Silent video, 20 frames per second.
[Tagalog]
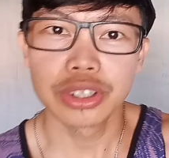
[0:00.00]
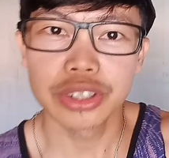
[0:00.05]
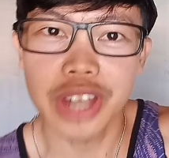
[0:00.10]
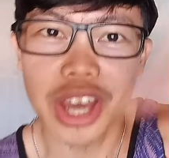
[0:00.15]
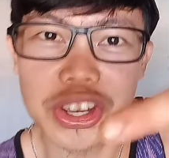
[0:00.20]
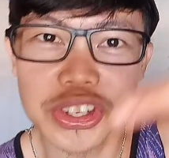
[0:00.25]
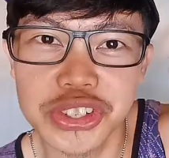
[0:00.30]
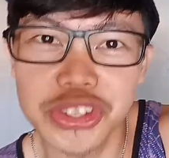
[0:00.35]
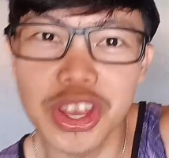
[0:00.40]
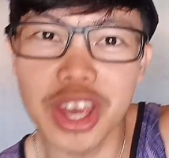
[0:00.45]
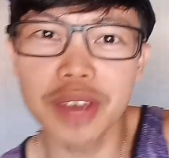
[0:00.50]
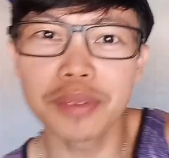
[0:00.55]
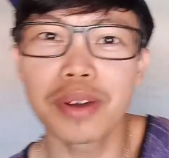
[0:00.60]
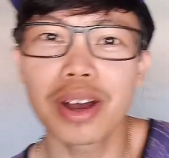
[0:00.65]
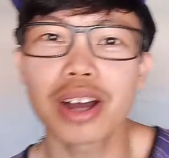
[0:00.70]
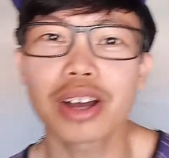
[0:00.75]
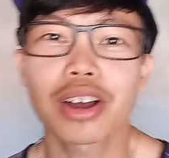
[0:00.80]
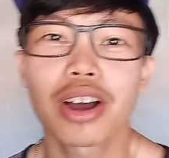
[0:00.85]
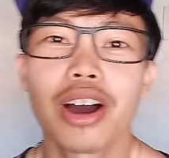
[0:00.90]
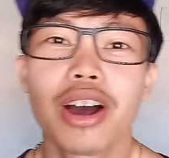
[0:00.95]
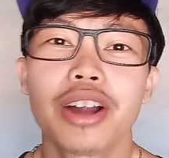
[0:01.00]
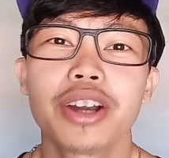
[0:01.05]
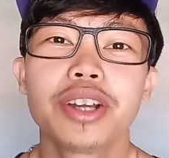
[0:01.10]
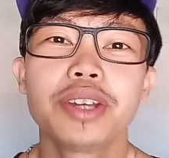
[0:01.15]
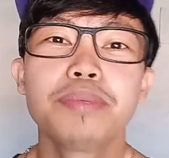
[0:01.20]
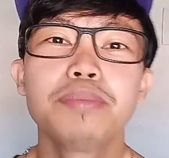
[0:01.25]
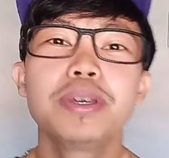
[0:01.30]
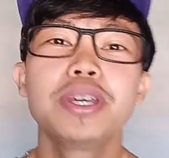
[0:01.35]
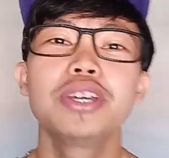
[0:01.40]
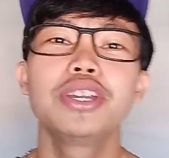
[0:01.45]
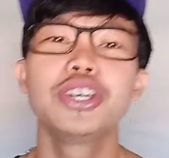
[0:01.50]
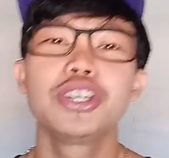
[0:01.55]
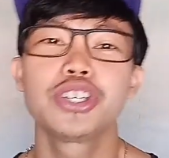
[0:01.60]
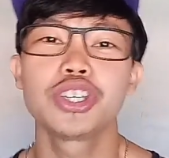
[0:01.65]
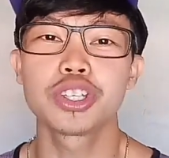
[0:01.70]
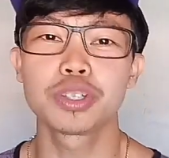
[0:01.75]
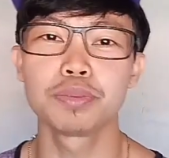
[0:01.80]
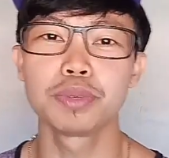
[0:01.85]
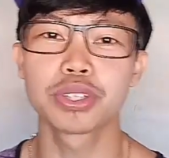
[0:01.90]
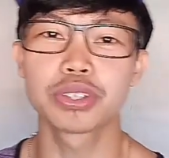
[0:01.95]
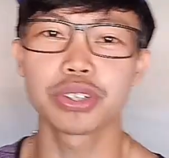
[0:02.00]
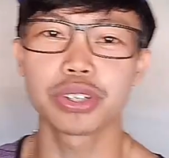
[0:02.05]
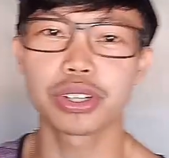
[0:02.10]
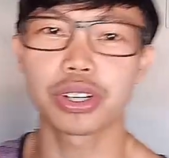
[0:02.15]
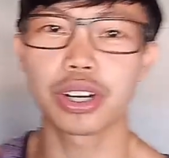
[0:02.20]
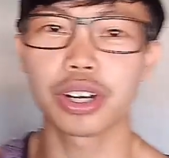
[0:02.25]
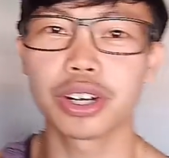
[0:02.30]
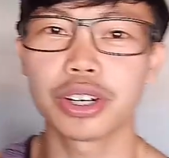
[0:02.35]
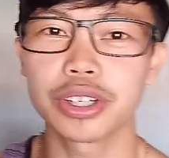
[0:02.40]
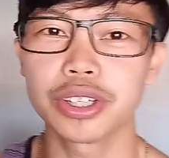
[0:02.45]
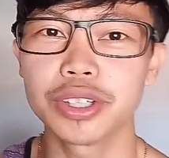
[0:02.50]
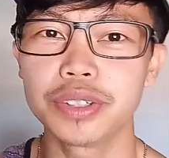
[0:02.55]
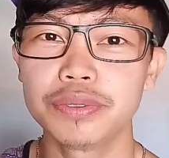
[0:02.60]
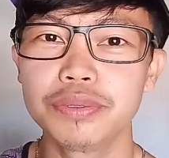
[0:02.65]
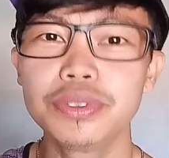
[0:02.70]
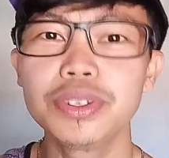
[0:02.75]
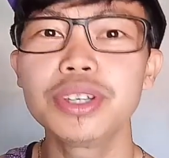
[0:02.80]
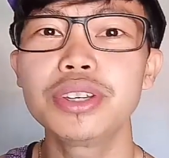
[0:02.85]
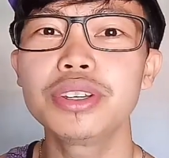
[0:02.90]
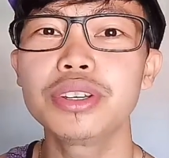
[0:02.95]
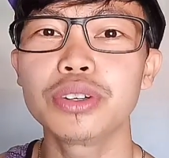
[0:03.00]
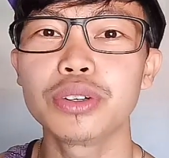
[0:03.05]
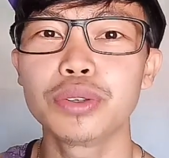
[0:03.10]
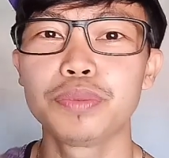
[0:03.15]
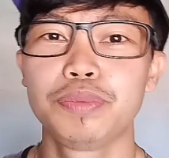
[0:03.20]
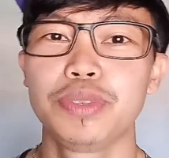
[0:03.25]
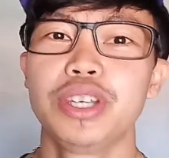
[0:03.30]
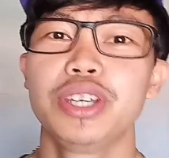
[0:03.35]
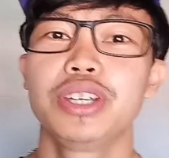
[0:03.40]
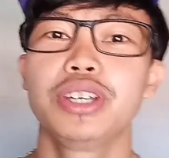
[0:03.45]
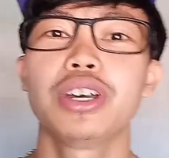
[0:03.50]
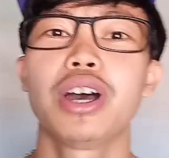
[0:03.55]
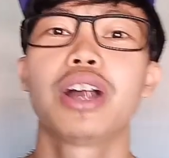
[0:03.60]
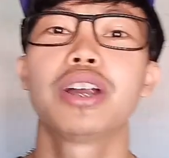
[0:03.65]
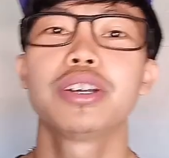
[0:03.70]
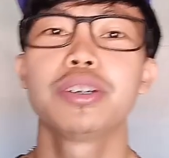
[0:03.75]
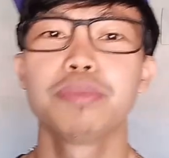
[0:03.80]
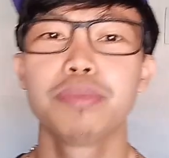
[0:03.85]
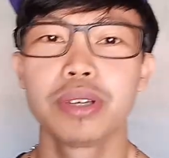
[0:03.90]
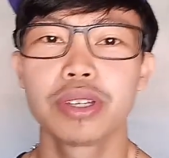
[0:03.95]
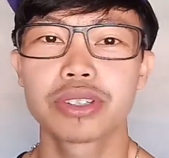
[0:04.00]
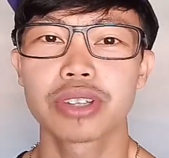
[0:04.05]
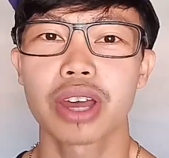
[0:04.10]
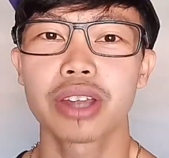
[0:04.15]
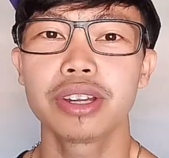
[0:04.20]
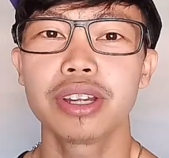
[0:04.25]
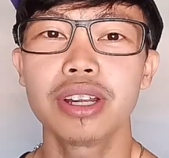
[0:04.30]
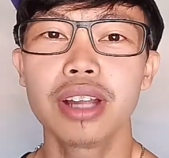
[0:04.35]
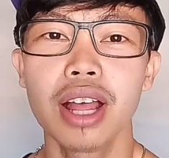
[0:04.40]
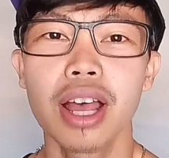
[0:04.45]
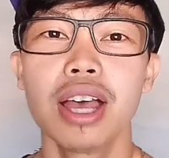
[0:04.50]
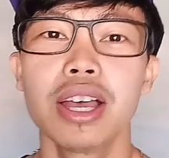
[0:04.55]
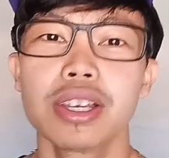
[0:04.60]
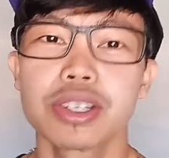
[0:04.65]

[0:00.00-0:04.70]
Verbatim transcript: Nice day mga ka rmv This is Mr. RMV of the RMV channel.